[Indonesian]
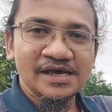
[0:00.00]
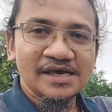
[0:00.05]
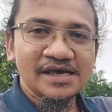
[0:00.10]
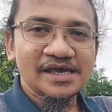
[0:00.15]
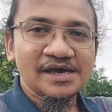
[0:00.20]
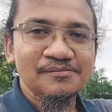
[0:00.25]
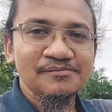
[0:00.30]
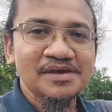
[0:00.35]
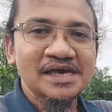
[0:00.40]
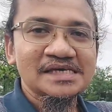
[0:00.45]

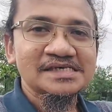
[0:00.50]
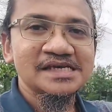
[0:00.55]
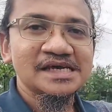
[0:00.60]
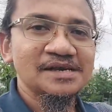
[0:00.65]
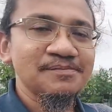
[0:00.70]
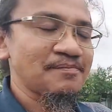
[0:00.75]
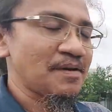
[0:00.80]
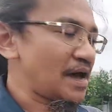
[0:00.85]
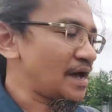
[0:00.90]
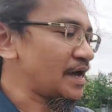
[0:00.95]
yang biasa
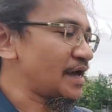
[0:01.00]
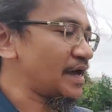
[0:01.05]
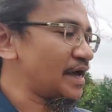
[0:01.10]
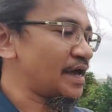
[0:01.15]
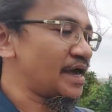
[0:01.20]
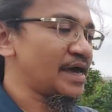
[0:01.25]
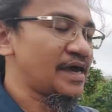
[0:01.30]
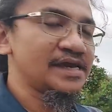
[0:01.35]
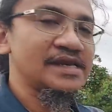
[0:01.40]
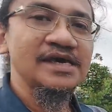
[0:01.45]

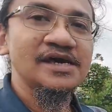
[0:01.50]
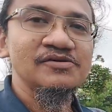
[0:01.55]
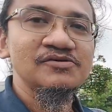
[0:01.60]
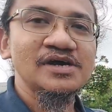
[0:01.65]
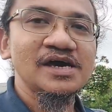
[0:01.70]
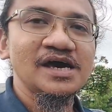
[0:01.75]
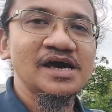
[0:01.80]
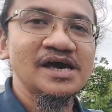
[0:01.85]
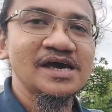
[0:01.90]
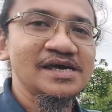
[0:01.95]
dipakai dia
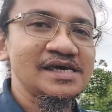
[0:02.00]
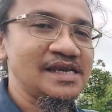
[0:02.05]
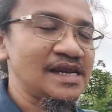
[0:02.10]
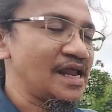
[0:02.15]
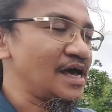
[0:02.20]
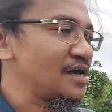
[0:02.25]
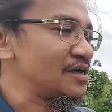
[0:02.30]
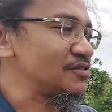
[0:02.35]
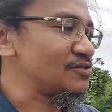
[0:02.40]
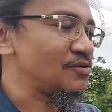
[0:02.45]
udah
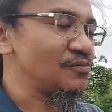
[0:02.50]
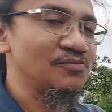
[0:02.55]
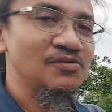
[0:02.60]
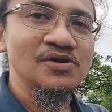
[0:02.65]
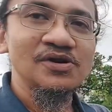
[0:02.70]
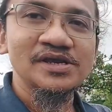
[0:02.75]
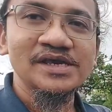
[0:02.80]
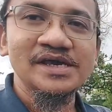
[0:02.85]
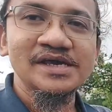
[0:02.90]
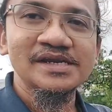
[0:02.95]
hilang
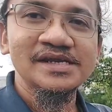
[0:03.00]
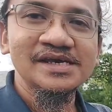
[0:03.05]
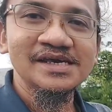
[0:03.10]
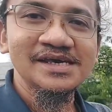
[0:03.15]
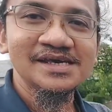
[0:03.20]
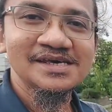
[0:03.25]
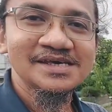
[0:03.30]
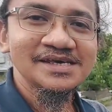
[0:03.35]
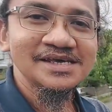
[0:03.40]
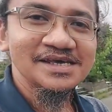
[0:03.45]
tombolnya
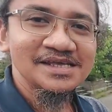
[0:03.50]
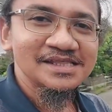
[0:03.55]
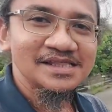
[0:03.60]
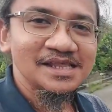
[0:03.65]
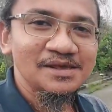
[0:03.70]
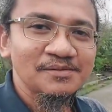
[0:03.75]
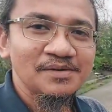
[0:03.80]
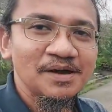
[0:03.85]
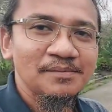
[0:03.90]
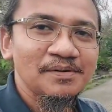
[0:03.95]
nih
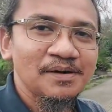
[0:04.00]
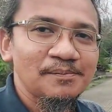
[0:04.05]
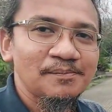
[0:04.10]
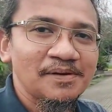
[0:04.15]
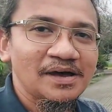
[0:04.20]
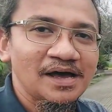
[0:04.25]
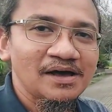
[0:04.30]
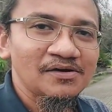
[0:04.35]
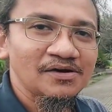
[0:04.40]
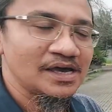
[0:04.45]
nggak
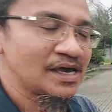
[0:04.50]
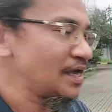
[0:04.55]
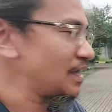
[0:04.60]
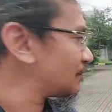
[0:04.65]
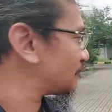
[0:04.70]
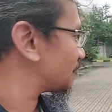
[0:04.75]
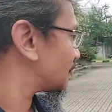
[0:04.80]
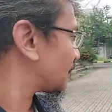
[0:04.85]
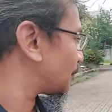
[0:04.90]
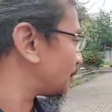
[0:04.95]
apa-apa oke okay?
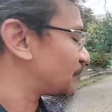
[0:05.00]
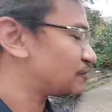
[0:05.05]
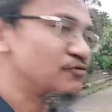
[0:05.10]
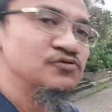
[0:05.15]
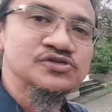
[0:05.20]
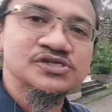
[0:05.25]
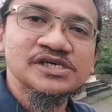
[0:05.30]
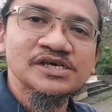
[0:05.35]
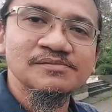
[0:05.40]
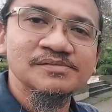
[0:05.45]
tapi
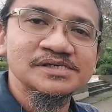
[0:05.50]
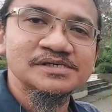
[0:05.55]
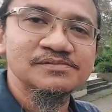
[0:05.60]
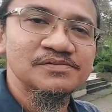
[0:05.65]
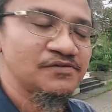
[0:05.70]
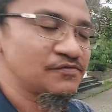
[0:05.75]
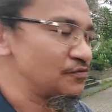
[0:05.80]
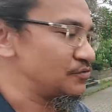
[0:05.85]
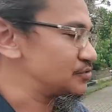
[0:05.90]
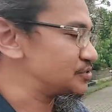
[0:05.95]
fungsinya masih
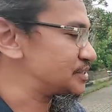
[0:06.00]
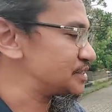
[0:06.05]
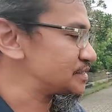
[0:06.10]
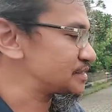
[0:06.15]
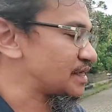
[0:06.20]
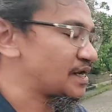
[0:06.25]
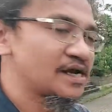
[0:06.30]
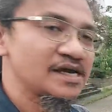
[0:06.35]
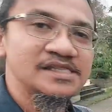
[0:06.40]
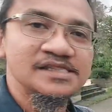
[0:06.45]
berfungsi
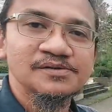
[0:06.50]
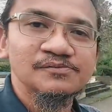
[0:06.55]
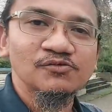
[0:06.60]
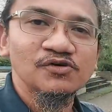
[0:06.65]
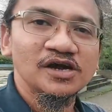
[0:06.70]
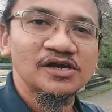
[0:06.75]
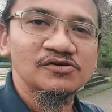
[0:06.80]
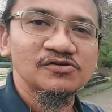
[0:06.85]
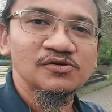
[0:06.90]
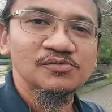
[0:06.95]
sekarang kita
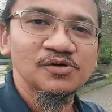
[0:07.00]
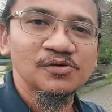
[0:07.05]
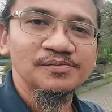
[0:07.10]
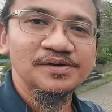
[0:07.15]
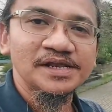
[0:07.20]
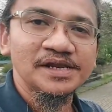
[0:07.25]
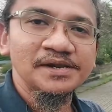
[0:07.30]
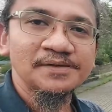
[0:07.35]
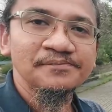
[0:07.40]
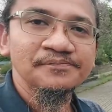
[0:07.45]
buka dulu
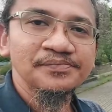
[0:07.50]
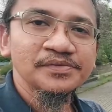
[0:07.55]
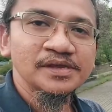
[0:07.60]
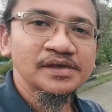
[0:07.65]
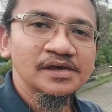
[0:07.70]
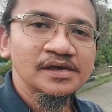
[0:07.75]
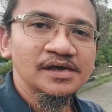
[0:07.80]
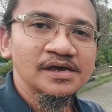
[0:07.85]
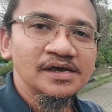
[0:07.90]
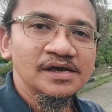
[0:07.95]
mobil
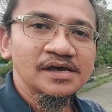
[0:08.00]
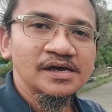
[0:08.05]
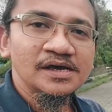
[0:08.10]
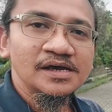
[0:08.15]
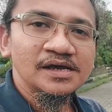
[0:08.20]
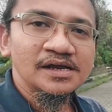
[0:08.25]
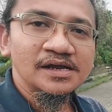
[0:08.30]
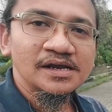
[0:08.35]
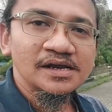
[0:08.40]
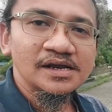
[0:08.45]

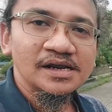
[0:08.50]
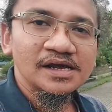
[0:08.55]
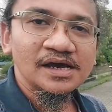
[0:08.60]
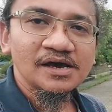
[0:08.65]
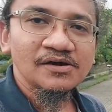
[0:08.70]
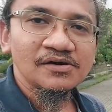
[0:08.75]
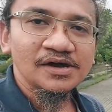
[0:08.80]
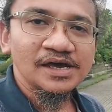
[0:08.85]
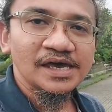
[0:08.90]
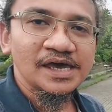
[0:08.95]

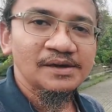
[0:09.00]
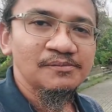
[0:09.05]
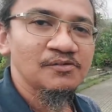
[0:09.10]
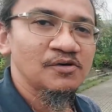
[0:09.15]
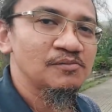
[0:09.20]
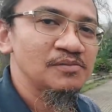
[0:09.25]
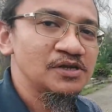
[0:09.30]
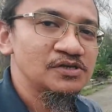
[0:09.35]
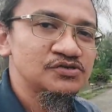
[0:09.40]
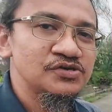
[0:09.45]
nah oke okay,
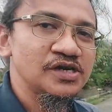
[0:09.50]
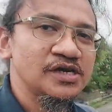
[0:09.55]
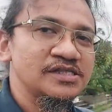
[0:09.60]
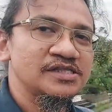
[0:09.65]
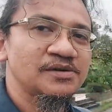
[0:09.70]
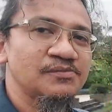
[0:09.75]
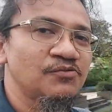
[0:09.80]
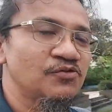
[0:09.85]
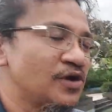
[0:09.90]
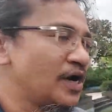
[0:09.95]
mobil sudah
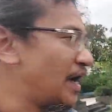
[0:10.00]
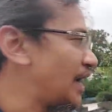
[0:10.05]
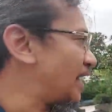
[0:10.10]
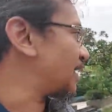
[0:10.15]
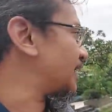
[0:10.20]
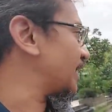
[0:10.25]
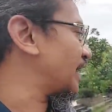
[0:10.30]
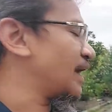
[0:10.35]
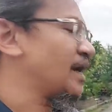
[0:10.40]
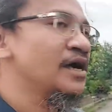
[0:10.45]
kita buka
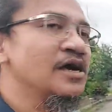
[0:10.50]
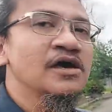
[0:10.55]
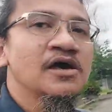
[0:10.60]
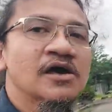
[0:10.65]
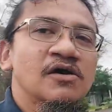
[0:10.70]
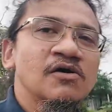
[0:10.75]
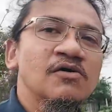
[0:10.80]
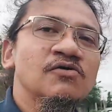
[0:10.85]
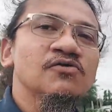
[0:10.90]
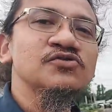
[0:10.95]
nah
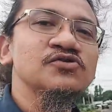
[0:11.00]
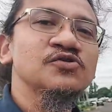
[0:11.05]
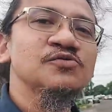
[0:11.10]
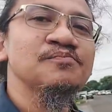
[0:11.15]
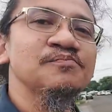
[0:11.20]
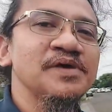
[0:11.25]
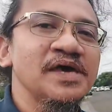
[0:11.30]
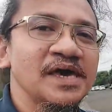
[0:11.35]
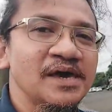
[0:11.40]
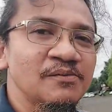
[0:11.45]
untuk
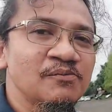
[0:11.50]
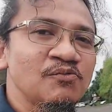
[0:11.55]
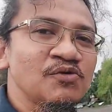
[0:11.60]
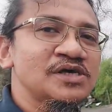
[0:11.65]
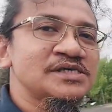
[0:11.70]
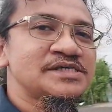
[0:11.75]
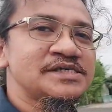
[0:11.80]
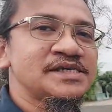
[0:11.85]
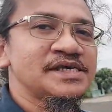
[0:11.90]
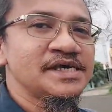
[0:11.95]
BMW
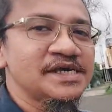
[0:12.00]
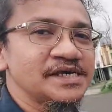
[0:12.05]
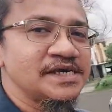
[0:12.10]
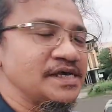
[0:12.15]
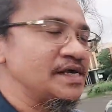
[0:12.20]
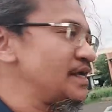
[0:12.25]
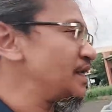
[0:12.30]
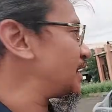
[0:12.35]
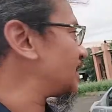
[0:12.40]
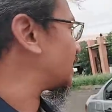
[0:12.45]

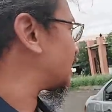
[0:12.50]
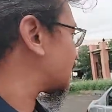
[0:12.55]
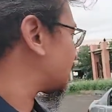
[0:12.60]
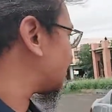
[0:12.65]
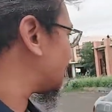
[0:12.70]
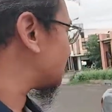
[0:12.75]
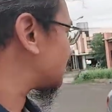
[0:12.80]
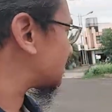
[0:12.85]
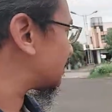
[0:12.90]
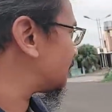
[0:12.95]
sendiri
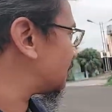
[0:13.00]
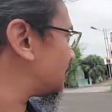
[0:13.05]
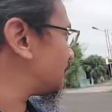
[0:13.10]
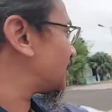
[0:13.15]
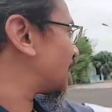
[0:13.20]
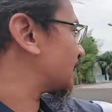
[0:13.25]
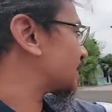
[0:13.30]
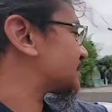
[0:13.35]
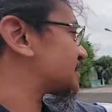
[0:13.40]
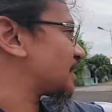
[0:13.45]
kita bisa
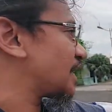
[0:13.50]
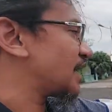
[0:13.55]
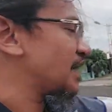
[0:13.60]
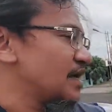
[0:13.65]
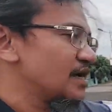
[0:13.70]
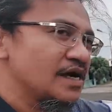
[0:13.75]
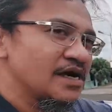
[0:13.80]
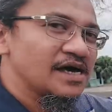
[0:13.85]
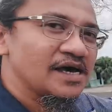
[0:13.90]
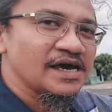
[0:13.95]
memeriksa
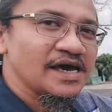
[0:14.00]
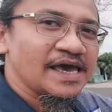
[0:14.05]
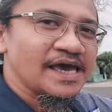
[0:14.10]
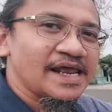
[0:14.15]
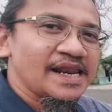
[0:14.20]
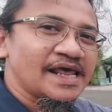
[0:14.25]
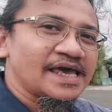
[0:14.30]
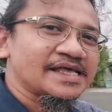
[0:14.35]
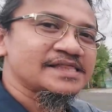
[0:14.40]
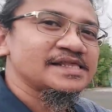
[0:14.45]
uh,
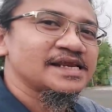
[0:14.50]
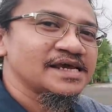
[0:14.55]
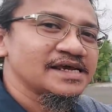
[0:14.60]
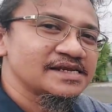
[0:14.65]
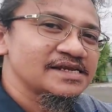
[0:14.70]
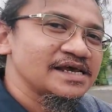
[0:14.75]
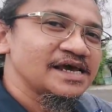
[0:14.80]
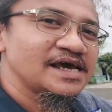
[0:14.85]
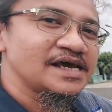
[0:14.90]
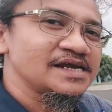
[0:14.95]
elektrik
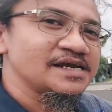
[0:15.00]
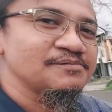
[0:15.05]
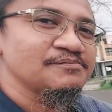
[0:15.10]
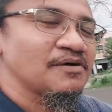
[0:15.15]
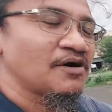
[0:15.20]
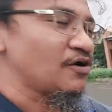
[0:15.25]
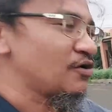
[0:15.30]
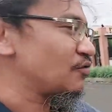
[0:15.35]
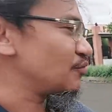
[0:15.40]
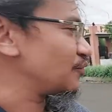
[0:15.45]
dari
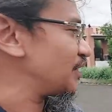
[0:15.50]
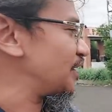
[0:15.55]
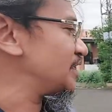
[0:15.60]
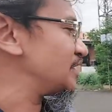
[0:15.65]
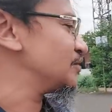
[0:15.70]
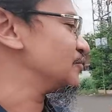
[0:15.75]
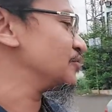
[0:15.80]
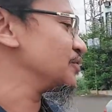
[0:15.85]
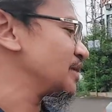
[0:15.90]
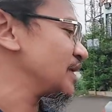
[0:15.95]
power
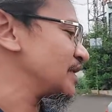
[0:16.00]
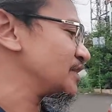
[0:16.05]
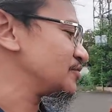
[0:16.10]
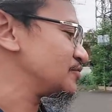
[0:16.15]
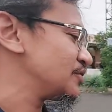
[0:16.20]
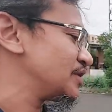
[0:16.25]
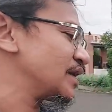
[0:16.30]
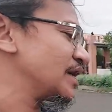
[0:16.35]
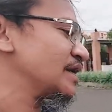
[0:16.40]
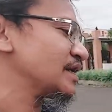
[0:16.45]
window-nya
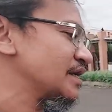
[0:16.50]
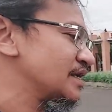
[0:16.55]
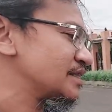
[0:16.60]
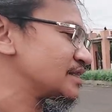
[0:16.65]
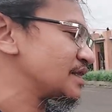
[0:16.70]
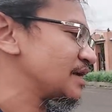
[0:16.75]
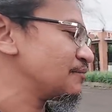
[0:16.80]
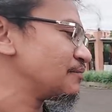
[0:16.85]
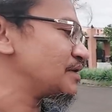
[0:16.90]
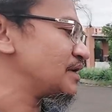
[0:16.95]
itu dengan
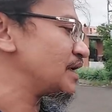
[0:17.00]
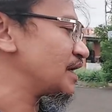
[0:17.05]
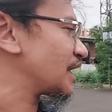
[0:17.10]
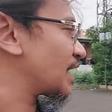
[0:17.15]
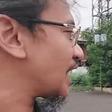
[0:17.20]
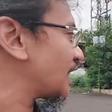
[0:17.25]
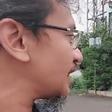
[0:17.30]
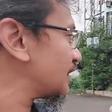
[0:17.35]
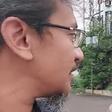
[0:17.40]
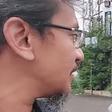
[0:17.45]
kita
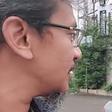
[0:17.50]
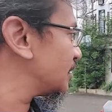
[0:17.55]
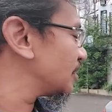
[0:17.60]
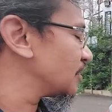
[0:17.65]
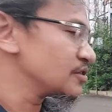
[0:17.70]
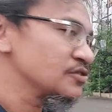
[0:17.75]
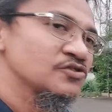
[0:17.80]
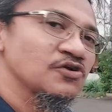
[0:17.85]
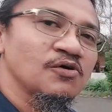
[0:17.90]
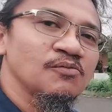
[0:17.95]
menekan
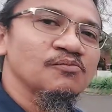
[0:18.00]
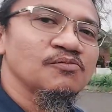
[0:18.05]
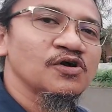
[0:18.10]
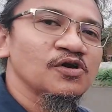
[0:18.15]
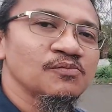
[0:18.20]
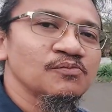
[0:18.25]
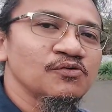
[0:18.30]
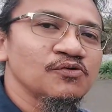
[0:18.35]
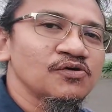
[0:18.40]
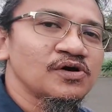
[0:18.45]

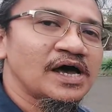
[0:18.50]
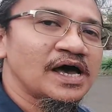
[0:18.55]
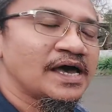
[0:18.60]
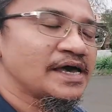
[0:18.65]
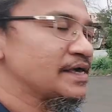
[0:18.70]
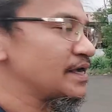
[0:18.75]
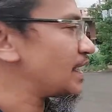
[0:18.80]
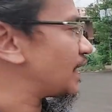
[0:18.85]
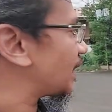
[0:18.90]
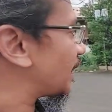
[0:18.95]
tombol buka
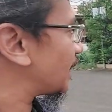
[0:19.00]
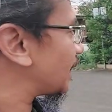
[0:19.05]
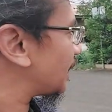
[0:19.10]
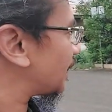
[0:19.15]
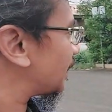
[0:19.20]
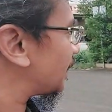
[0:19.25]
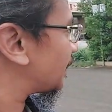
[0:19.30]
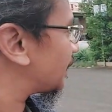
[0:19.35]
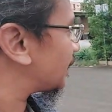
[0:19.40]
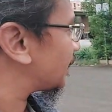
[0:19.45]
yang
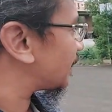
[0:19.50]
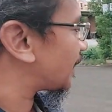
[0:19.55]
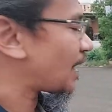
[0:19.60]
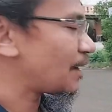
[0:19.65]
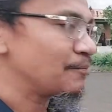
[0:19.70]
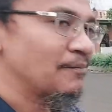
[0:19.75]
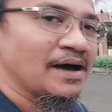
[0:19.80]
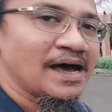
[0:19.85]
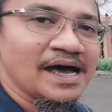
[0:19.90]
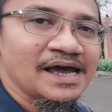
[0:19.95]

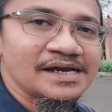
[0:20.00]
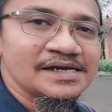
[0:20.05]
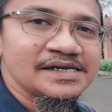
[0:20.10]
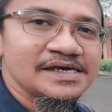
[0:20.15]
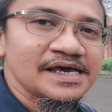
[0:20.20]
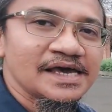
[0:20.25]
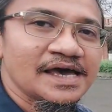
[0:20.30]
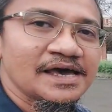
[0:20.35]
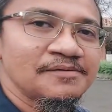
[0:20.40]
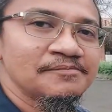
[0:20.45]
lama
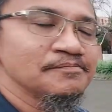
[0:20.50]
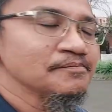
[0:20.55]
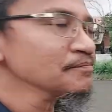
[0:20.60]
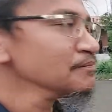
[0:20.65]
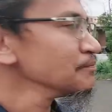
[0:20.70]
dia